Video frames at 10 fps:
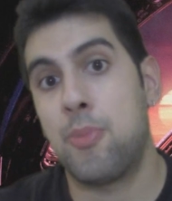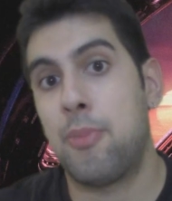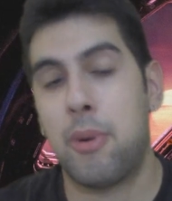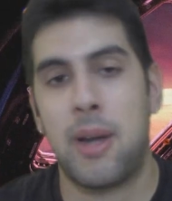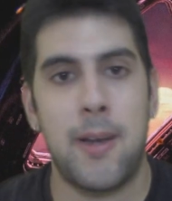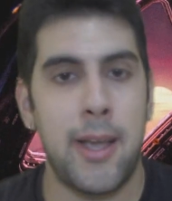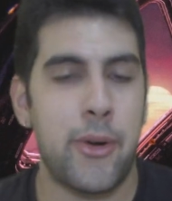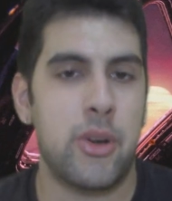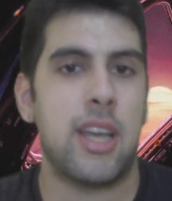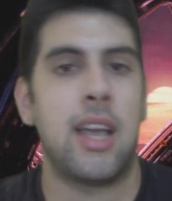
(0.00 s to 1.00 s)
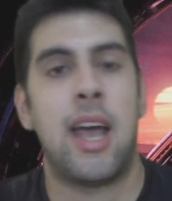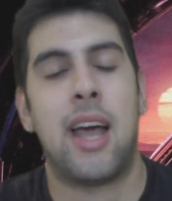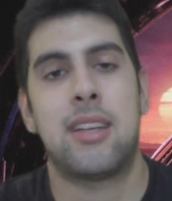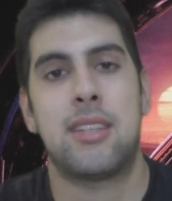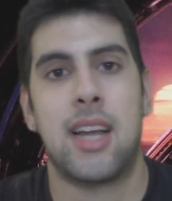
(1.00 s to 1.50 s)
los pobres negros que
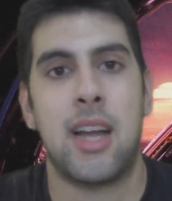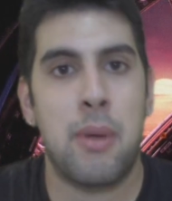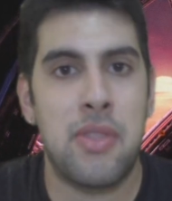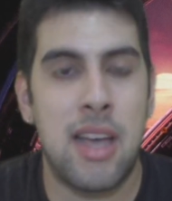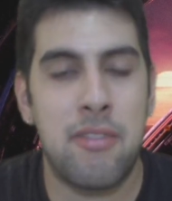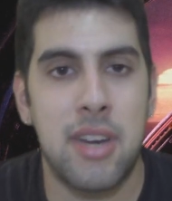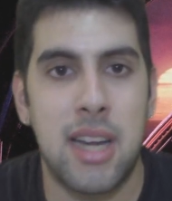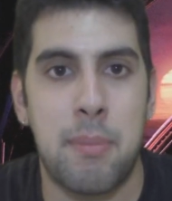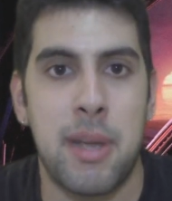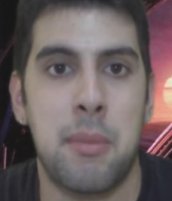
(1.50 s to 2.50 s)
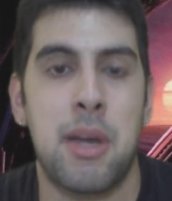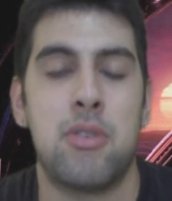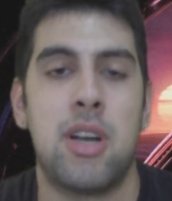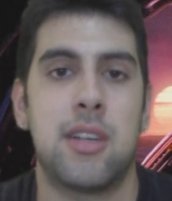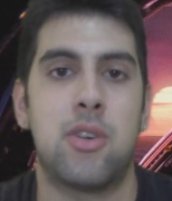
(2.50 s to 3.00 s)
ah, sacaban de África para
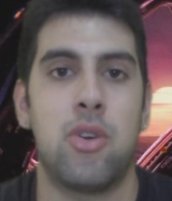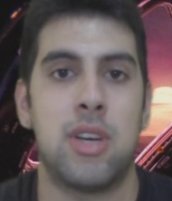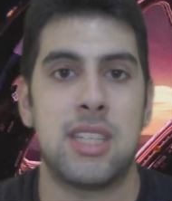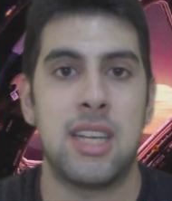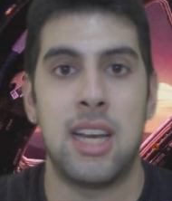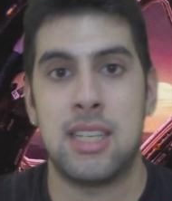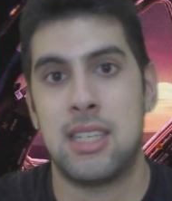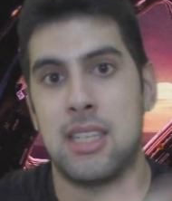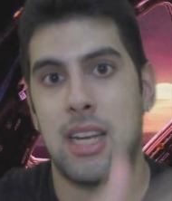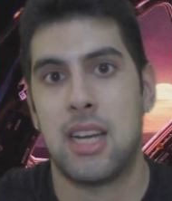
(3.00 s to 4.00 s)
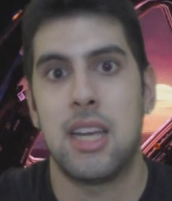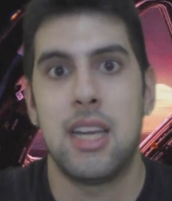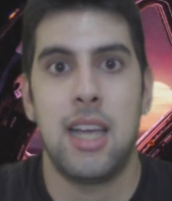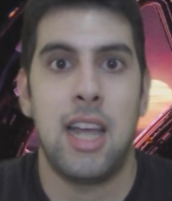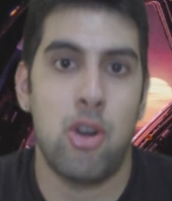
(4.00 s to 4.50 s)
llevarlos a las colonias ingleses en,
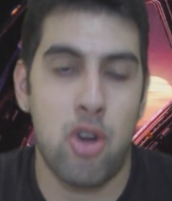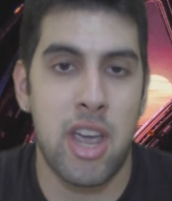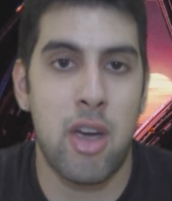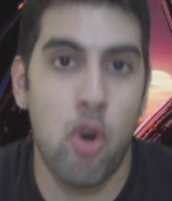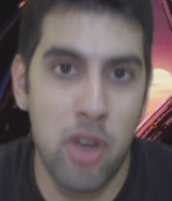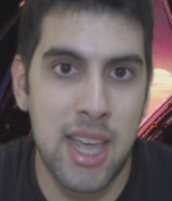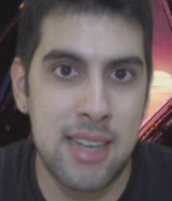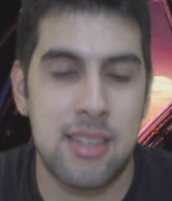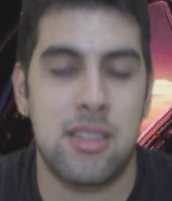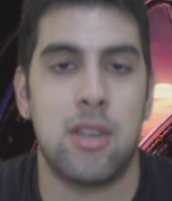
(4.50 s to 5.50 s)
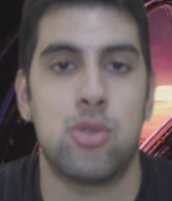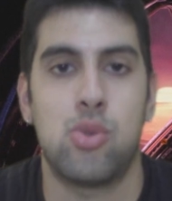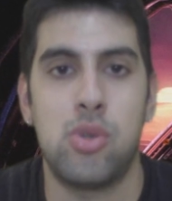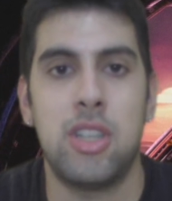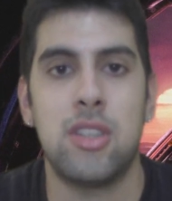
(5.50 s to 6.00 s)
en lo que hoy es
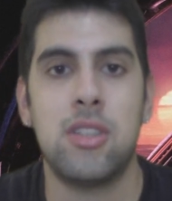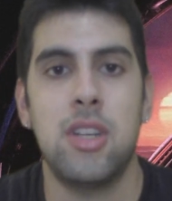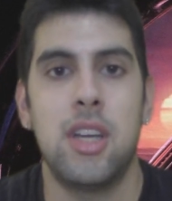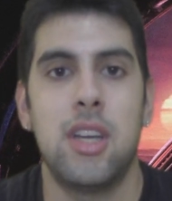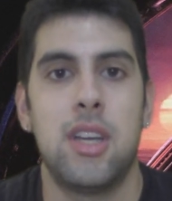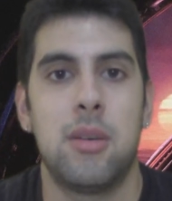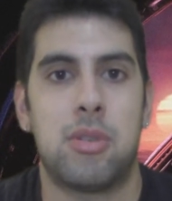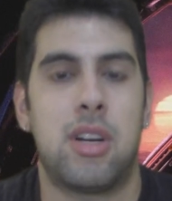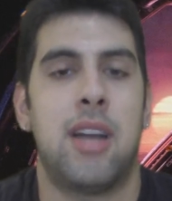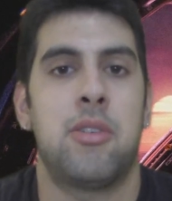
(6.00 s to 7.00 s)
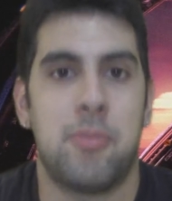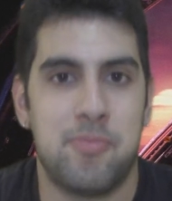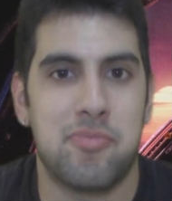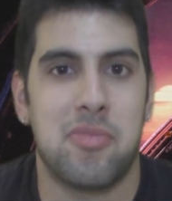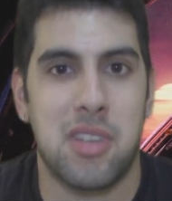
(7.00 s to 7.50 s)
Estados Unidos, pues claro,
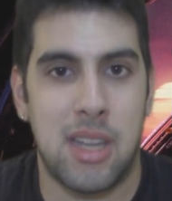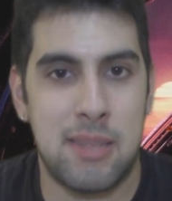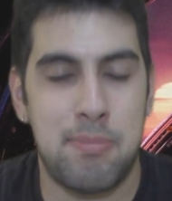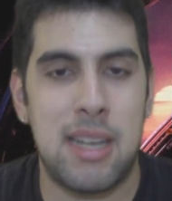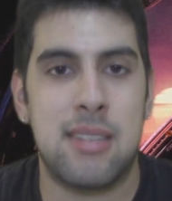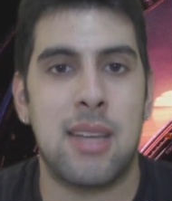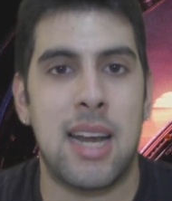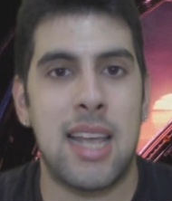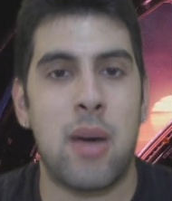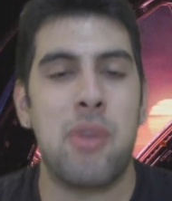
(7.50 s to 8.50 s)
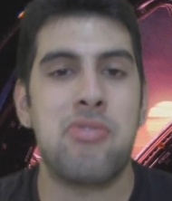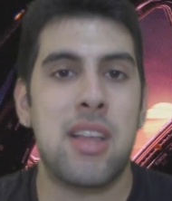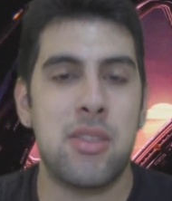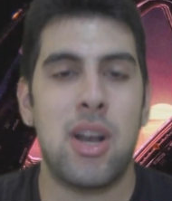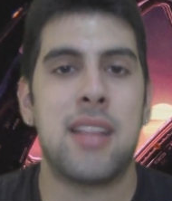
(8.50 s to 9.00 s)
vas a estar ahí
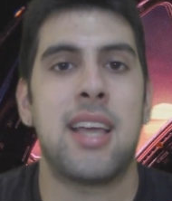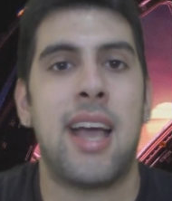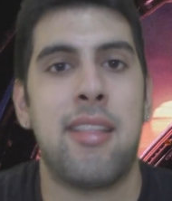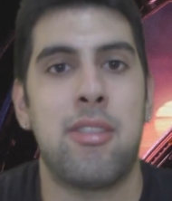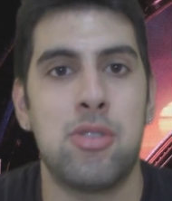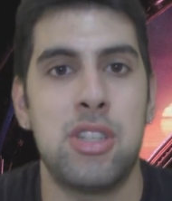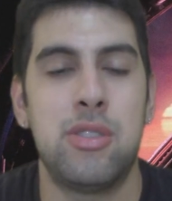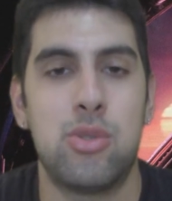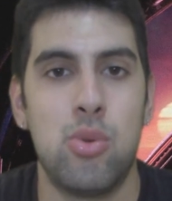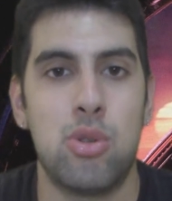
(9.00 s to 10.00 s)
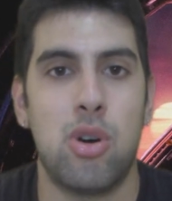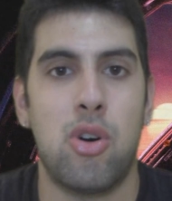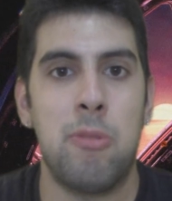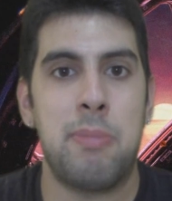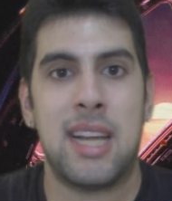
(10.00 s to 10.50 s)
aguantando latigazos,
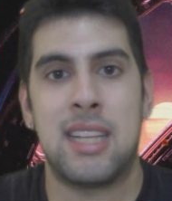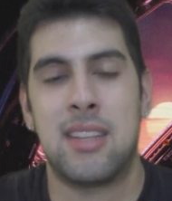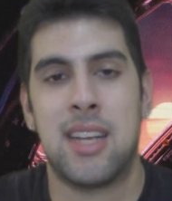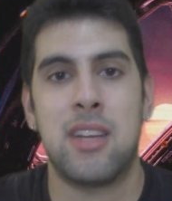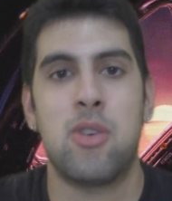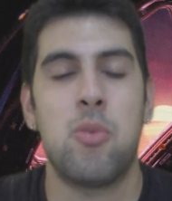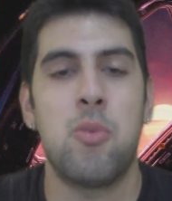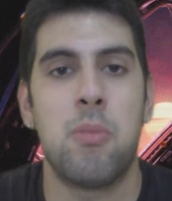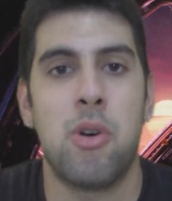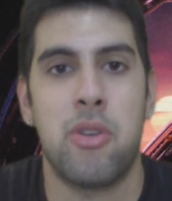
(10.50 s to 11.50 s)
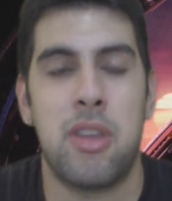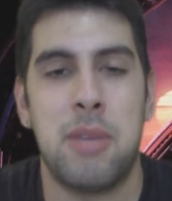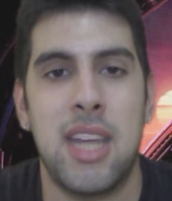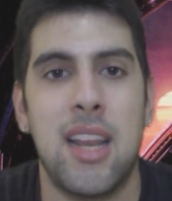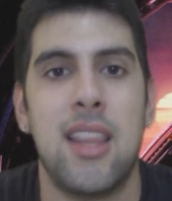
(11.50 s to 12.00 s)
insultos, golpes, que te traten como un mono
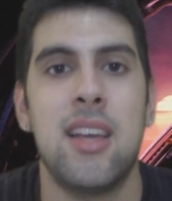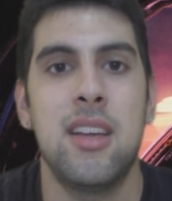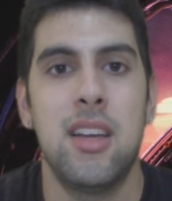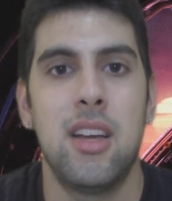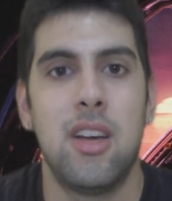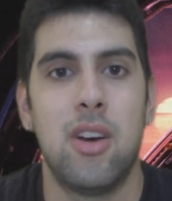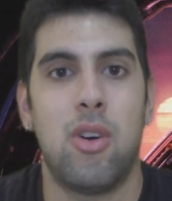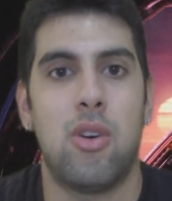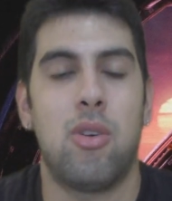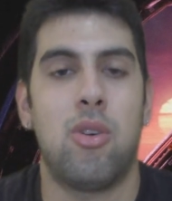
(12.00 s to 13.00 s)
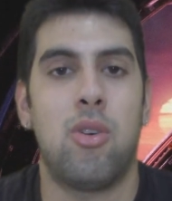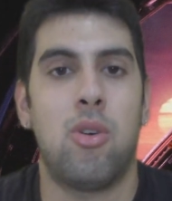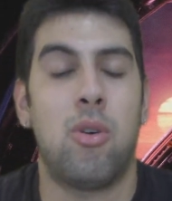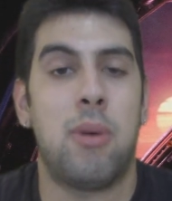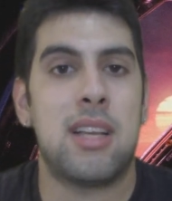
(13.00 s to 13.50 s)
de mierda,
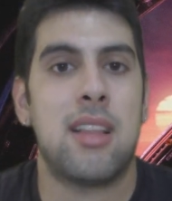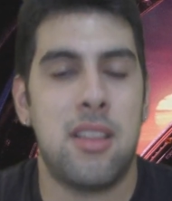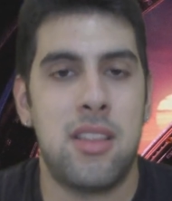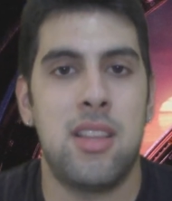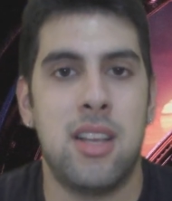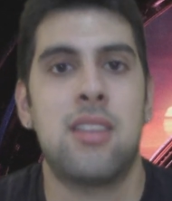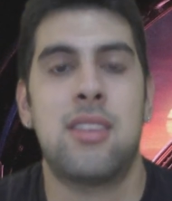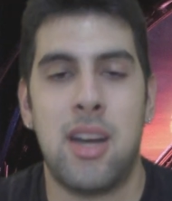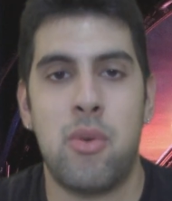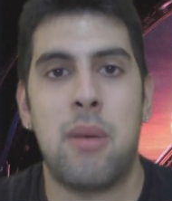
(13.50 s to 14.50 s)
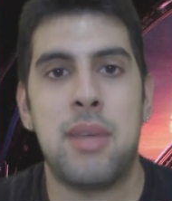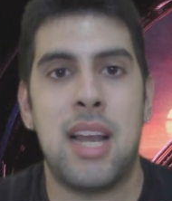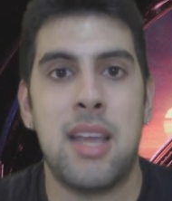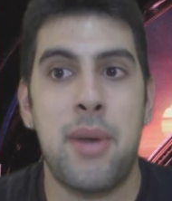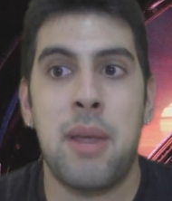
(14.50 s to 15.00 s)
o, vas a decidir tener una
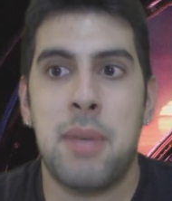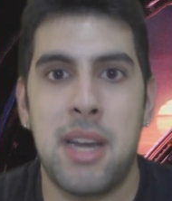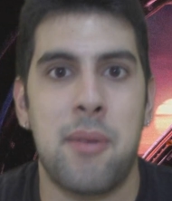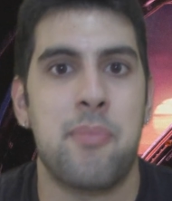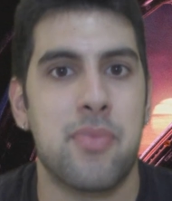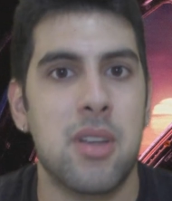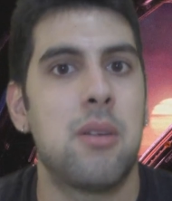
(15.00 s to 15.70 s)
vida libre y mira,